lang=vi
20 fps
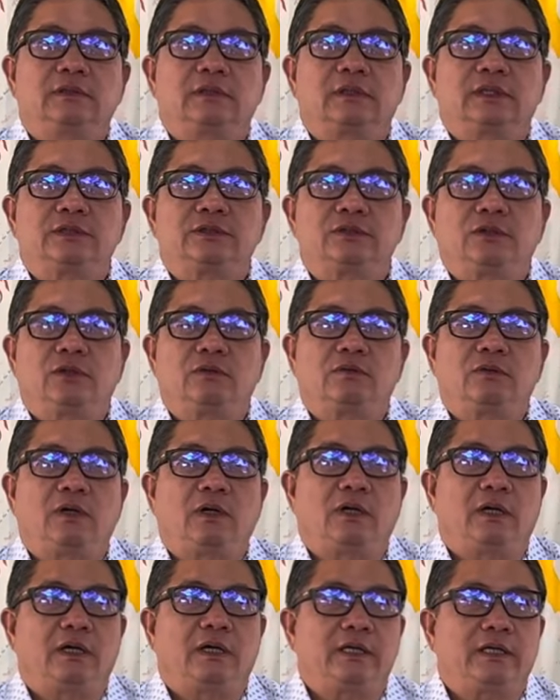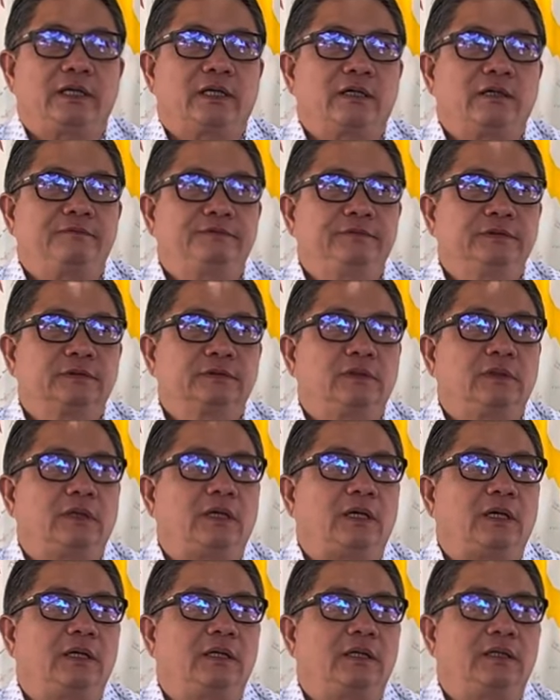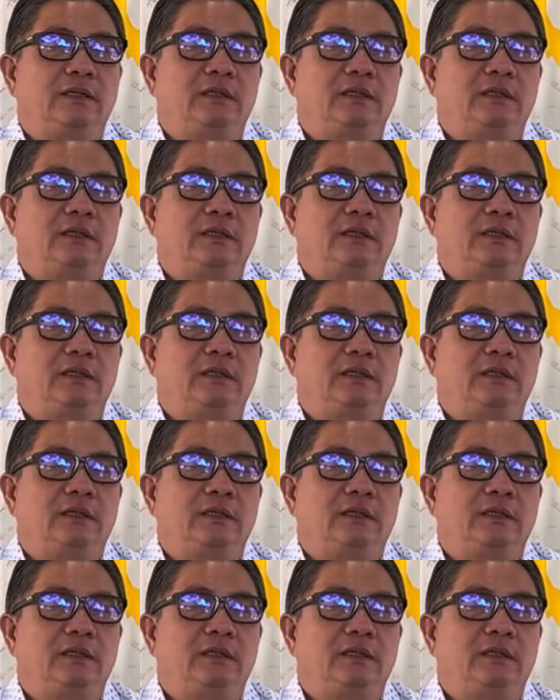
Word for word: cái số của họ và cái phước của họ